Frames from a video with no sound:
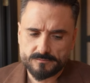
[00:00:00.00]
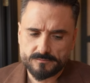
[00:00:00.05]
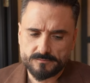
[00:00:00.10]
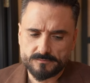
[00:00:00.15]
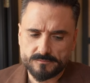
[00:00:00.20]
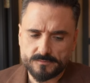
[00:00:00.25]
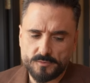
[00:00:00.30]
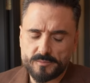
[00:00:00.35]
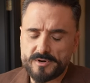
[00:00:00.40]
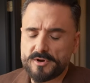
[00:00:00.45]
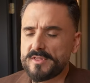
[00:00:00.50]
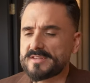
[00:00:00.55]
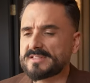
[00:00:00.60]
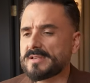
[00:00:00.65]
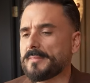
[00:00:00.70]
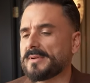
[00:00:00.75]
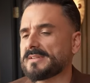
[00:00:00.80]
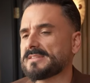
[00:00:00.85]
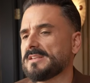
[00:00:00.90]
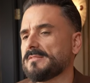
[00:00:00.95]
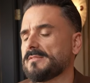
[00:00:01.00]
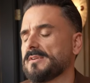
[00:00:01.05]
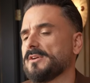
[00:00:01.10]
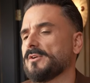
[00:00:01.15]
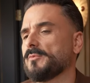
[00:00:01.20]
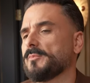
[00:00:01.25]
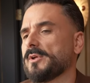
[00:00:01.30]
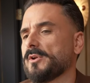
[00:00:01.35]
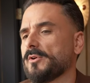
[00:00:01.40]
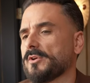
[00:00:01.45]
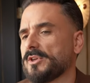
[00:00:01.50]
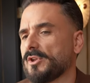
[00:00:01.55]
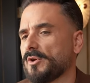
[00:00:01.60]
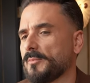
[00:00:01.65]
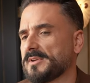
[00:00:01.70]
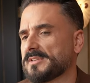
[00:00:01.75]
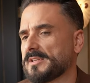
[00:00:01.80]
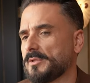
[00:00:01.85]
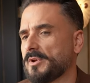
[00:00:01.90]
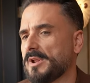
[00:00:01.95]
Mm, hombre, no desapercibido, pero quiero
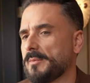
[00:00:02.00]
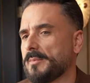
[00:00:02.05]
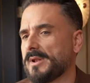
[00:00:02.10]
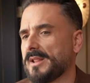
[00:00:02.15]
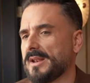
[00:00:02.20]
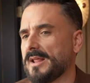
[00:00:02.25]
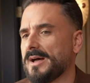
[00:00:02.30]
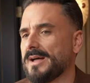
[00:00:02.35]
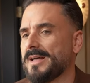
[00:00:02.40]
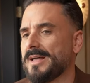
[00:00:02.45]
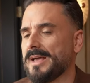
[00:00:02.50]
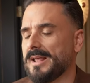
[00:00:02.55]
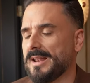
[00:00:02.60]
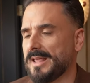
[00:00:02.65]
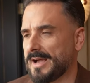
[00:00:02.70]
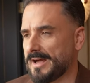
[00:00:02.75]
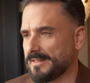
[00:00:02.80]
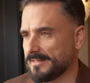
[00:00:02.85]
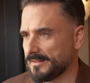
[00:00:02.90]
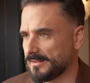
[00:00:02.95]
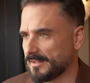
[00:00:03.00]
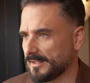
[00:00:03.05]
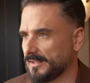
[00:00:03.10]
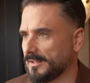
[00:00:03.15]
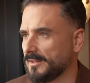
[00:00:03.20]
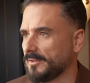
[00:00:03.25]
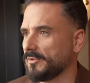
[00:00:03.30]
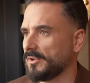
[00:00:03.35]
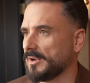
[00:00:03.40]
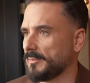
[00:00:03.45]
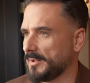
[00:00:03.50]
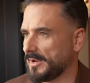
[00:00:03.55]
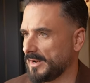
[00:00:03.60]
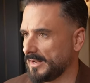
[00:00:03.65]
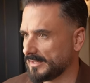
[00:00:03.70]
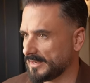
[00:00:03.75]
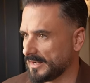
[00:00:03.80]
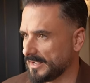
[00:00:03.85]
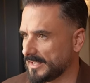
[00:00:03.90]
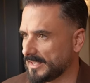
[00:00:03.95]
pasar de una manera elegante, de una
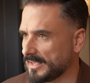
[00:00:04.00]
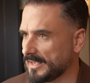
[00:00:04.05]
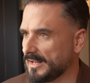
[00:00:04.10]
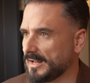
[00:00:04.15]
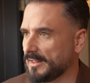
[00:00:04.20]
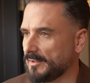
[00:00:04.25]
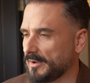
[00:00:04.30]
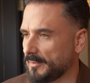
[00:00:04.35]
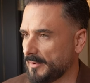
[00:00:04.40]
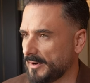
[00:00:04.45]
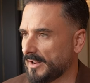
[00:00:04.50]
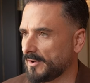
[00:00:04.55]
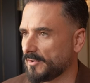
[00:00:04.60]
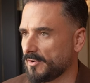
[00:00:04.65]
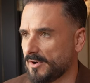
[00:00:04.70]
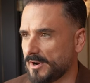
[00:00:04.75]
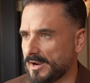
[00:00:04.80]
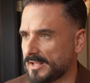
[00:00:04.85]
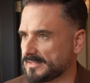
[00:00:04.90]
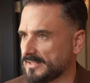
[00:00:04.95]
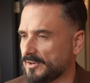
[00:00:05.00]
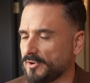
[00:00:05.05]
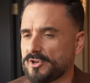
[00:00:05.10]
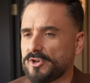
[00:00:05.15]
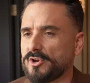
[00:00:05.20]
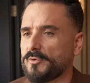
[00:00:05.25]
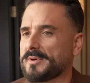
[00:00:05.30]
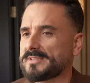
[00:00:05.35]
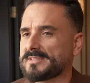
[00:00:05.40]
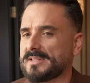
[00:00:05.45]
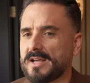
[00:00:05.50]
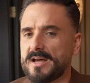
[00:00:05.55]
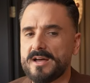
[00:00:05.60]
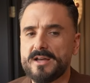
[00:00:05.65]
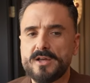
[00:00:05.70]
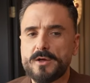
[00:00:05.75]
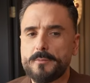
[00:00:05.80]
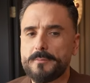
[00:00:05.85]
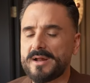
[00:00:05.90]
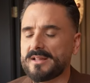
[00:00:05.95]
manera tranquila, de una manera con clase, no quiero pasar
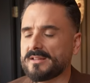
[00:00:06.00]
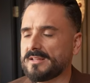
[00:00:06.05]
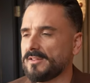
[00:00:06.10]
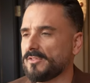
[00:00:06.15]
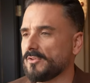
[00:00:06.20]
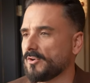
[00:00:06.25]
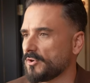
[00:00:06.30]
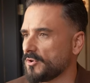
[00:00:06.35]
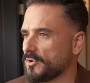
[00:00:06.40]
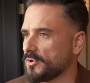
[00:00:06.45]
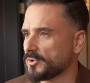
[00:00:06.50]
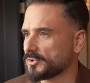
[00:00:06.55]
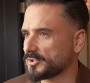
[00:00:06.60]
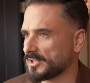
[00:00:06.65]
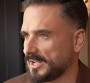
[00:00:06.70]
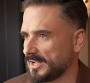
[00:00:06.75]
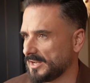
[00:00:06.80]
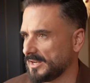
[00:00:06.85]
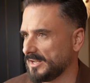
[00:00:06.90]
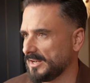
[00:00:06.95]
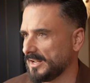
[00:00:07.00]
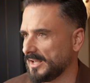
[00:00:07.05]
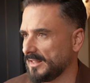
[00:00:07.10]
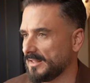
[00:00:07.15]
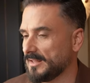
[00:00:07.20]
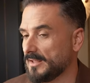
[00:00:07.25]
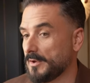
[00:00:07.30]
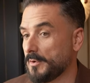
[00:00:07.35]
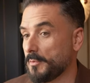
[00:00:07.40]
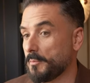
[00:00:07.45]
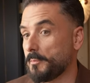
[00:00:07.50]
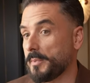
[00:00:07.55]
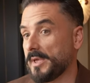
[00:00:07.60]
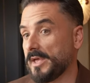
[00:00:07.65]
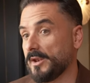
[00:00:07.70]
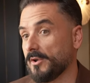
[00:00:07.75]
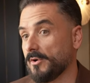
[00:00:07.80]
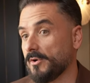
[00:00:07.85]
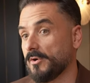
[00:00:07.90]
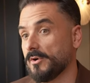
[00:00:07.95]
partiendo cosas ni nada,
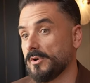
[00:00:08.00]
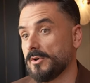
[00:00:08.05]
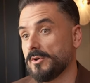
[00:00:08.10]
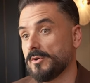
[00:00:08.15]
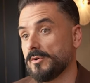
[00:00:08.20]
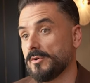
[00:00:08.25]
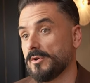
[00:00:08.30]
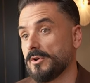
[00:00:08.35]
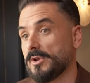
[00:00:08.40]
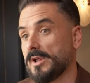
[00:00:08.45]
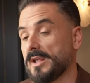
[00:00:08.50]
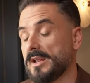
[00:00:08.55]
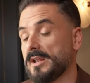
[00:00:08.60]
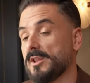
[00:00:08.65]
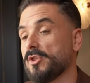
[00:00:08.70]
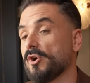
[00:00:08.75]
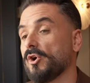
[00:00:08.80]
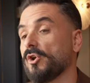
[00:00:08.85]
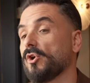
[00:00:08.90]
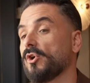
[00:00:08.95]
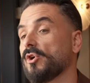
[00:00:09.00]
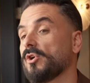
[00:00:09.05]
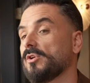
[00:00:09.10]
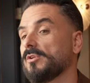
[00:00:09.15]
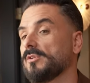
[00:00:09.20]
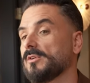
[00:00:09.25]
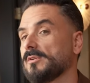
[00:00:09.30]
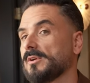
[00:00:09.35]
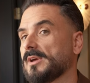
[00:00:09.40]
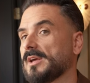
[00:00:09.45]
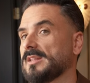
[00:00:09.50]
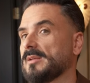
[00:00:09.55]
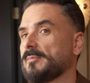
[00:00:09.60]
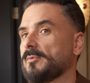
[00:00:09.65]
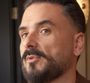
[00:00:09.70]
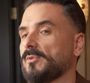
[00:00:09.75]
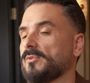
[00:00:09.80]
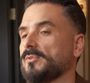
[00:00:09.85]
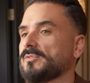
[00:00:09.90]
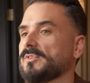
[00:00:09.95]
pero el dolor que te
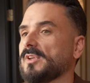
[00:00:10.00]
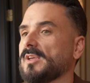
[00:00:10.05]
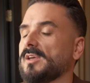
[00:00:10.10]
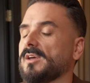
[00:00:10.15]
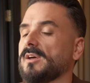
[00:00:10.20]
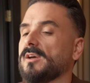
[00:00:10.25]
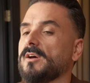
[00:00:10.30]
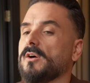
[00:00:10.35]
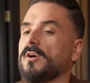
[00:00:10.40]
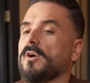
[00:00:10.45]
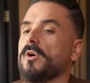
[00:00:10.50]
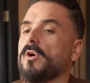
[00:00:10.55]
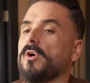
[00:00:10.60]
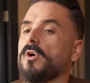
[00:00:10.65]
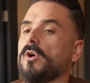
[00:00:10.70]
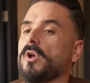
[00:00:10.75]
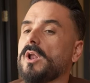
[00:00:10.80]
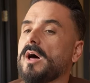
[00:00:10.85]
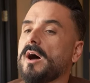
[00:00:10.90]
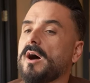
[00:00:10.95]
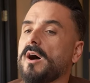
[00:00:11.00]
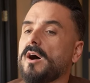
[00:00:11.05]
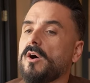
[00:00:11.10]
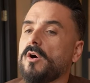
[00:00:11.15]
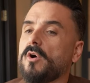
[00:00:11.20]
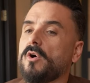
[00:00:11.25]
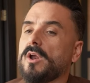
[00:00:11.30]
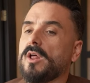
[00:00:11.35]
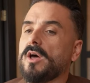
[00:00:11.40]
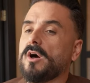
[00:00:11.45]
produce o la,